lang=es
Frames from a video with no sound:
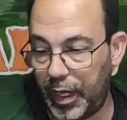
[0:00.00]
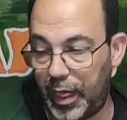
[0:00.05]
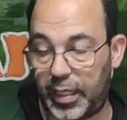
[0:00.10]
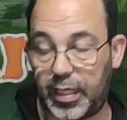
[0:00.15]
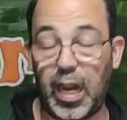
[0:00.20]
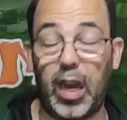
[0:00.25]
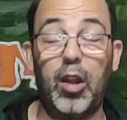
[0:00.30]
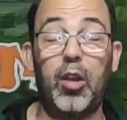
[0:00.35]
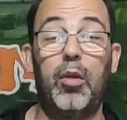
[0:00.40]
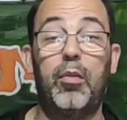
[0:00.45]

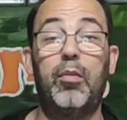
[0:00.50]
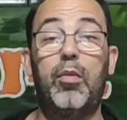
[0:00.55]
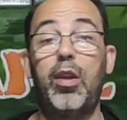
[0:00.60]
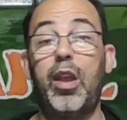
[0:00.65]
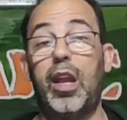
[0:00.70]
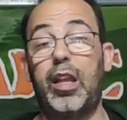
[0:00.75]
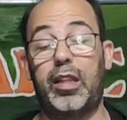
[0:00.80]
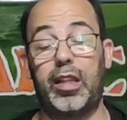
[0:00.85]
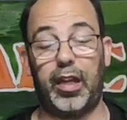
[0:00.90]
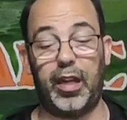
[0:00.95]
Es algo
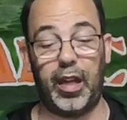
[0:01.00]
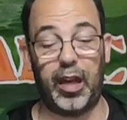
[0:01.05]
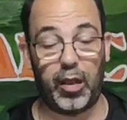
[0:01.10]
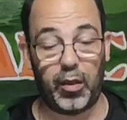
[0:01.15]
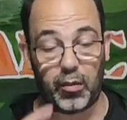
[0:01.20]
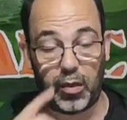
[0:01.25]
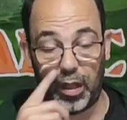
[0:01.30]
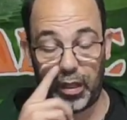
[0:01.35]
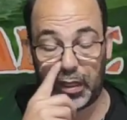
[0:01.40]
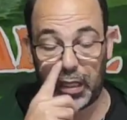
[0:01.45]
muy a tener
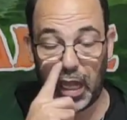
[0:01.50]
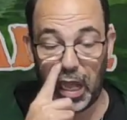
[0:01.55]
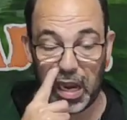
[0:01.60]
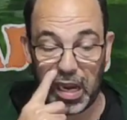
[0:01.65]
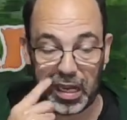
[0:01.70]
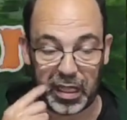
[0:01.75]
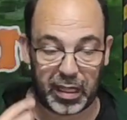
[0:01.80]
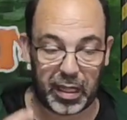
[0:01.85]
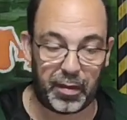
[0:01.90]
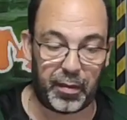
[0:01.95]
en
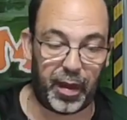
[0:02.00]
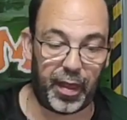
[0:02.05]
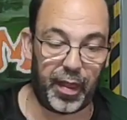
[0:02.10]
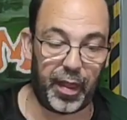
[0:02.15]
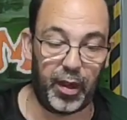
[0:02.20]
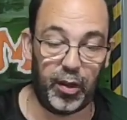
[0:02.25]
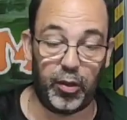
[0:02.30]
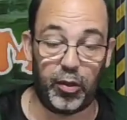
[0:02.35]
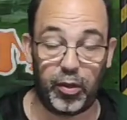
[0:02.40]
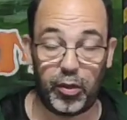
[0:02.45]
cuenta el tema
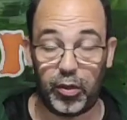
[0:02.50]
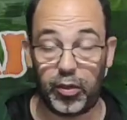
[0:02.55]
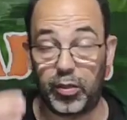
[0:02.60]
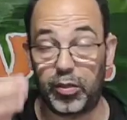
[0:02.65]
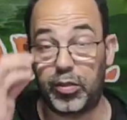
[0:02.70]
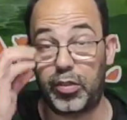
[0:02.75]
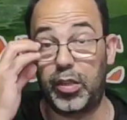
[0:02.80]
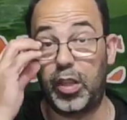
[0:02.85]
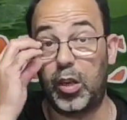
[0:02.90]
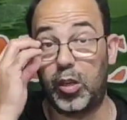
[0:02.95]
de
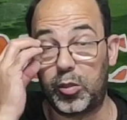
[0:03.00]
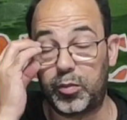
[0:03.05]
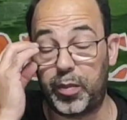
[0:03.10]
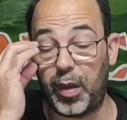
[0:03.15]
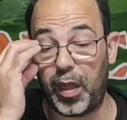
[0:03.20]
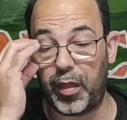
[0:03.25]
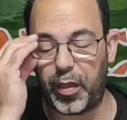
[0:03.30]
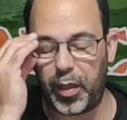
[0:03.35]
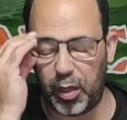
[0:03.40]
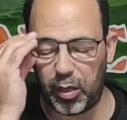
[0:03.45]
los, de los
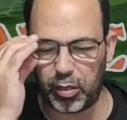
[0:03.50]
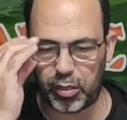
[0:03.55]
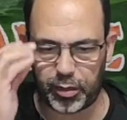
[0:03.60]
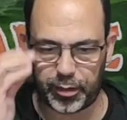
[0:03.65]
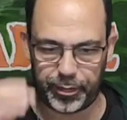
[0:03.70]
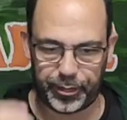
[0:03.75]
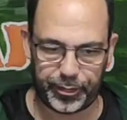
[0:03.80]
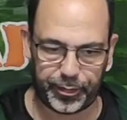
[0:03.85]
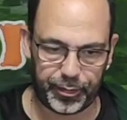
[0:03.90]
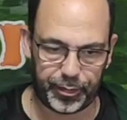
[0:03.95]

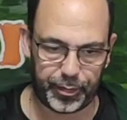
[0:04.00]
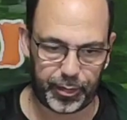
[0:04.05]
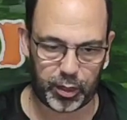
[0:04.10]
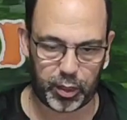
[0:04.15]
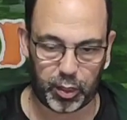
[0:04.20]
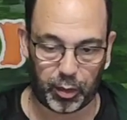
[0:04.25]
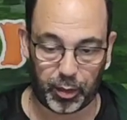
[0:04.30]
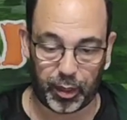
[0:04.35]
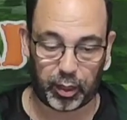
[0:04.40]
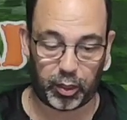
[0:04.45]
precios,
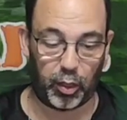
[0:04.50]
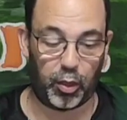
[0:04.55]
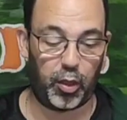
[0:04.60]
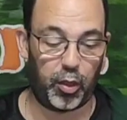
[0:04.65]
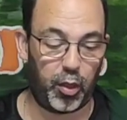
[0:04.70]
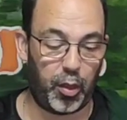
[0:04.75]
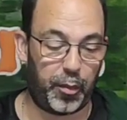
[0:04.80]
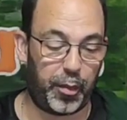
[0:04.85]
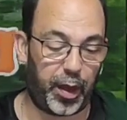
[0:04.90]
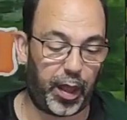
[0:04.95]
sobre
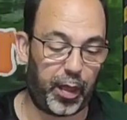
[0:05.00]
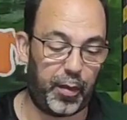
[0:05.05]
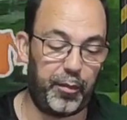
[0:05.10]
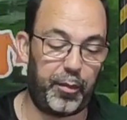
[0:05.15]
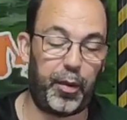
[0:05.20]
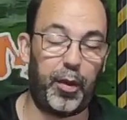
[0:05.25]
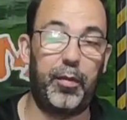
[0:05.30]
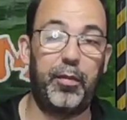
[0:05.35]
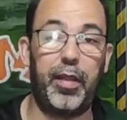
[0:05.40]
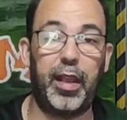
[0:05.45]
todo yo, por
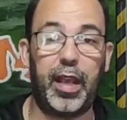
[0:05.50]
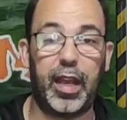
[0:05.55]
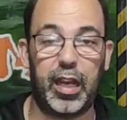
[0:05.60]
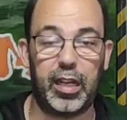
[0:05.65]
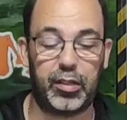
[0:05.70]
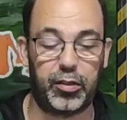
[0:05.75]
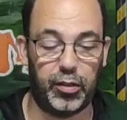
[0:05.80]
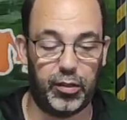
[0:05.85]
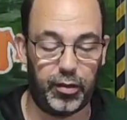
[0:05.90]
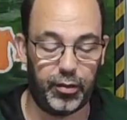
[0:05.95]
ejemplo, en mi
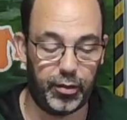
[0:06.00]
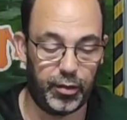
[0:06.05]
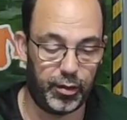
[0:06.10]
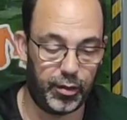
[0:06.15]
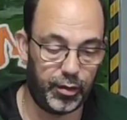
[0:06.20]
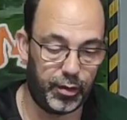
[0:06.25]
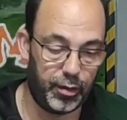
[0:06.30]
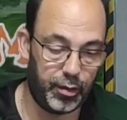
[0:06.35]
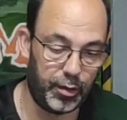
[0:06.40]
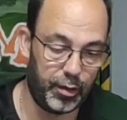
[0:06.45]
caso,
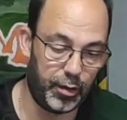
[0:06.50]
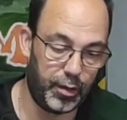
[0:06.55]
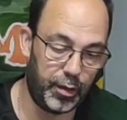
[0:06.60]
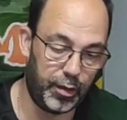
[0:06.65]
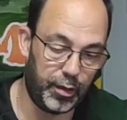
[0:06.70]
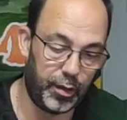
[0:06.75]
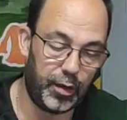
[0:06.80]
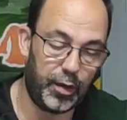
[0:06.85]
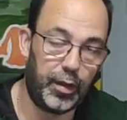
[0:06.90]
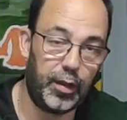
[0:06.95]

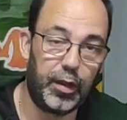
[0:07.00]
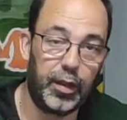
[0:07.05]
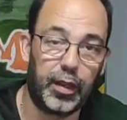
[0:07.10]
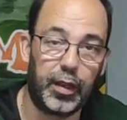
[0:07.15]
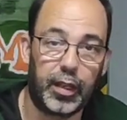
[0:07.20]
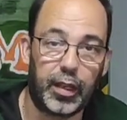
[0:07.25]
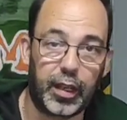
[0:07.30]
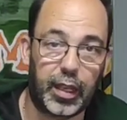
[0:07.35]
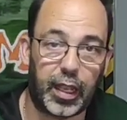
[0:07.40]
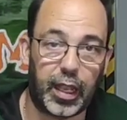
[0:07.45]

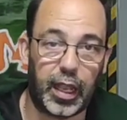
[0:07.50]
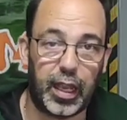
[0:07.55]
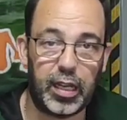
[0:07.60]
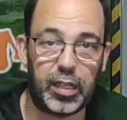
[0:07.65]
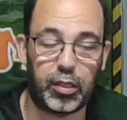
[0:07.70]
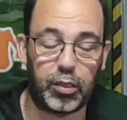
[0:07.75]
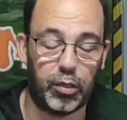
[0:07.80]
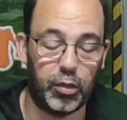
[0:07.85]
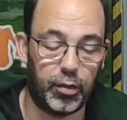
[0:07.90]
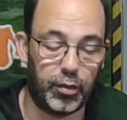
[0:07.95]
que
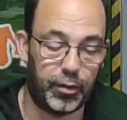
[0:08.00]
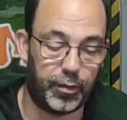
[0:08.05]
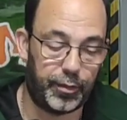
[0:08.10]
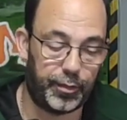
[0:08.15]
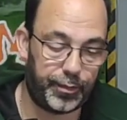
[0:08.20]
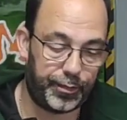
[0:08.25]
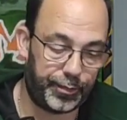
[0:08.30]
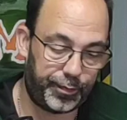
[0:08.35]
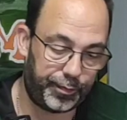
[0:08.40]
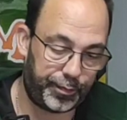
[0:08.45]
esto
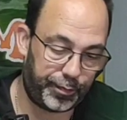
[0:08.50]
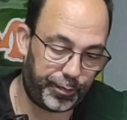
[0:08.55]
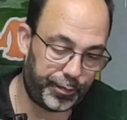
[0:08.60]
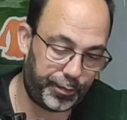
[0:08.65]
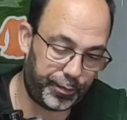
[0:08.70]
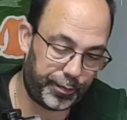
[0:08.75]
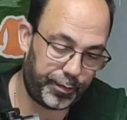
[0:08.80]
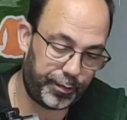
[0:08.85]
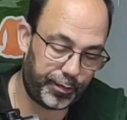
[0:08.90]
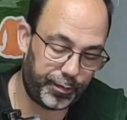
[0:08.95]

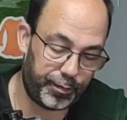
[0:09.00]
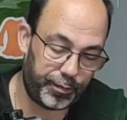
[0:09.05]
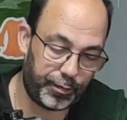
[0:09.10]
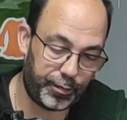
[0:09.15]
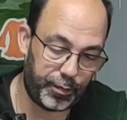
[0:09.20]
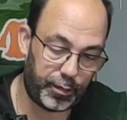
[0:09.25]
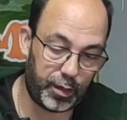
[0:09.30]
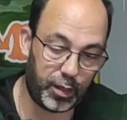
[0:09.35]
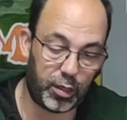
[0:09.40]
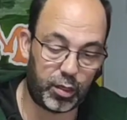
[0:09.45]

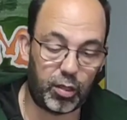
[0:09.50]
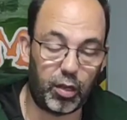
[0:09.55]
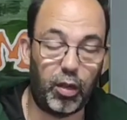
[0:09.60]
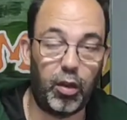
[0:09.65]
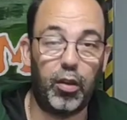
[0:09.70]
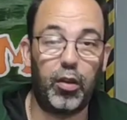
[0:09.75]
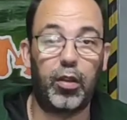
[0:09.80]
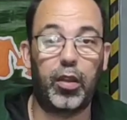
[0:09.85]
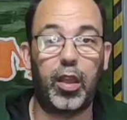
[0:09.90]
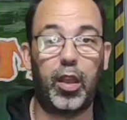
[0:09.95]

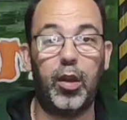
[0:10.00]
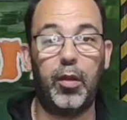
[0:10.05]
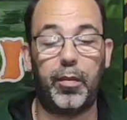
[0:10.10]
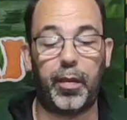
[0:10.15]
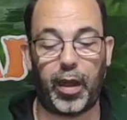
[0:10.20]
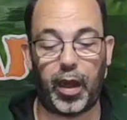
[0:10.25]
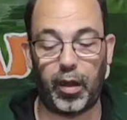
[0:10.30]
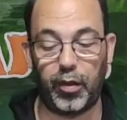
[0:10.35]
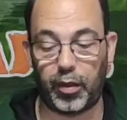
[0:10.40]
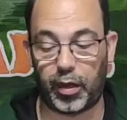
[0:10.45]
solo lo quiero
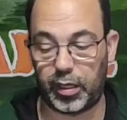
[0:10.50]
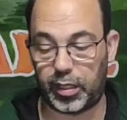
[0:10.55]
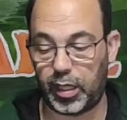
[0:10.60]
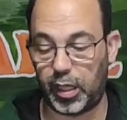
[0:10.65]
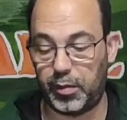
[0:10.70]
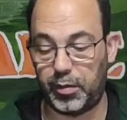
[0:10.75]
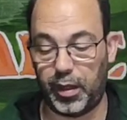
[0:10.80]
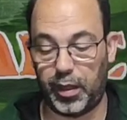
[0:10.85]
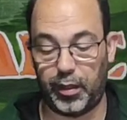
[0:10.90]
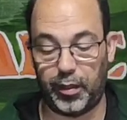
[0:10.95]
para lo que
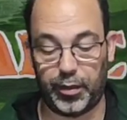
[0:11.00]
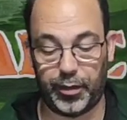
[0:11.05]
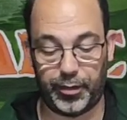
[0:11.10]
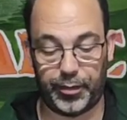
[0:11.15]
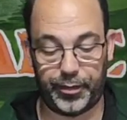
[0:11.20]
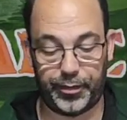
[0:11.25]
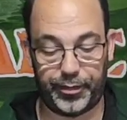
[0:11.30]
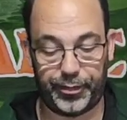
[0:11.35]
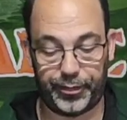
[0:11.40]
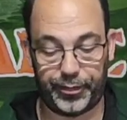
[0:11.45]
estáis viendo.